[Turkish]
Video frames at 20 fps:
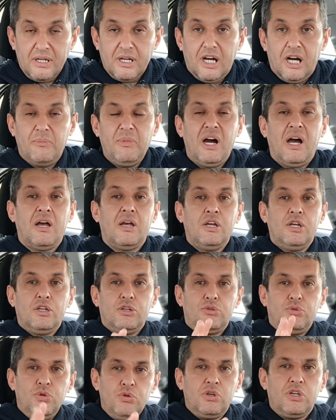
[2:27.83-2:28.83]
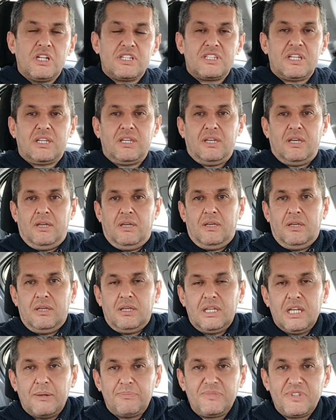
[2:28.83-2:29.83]
Ama dün geceki
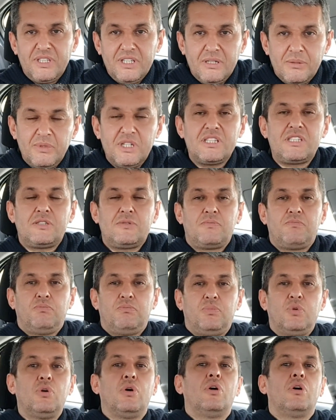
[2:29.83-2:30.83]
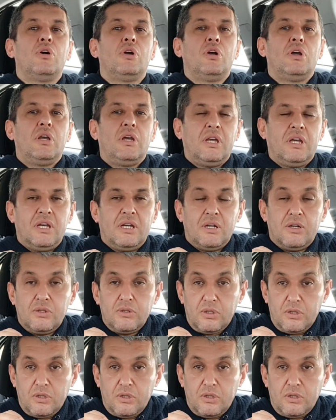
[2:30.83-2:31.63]
yaptığımız bu e,